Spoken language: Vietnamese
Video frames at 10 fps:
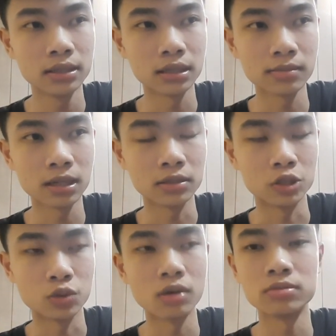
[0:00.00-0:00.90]
thì các bạn
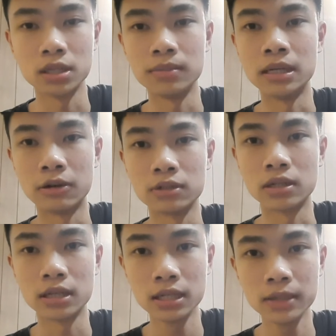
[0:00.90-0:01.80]
chủ động tìm hiểu thật
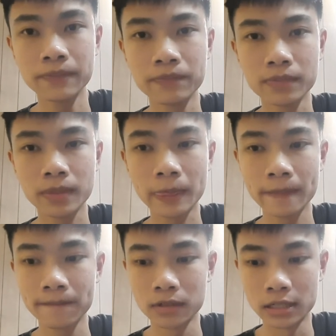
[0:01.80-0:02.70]
kỹ
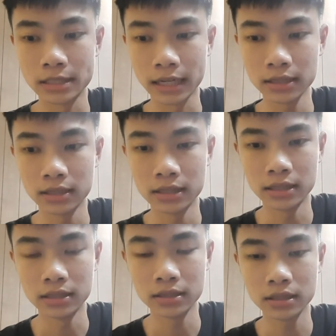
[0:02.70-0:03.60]
để tránh là
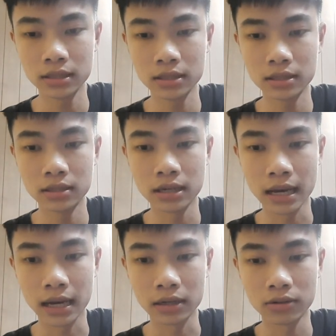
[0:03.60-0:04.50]
đi những cái đơn
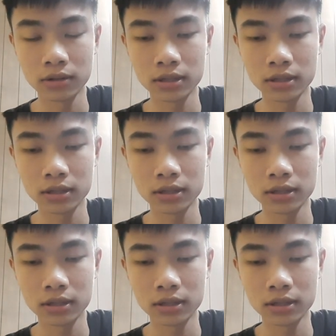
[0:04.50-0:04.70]
hàng nó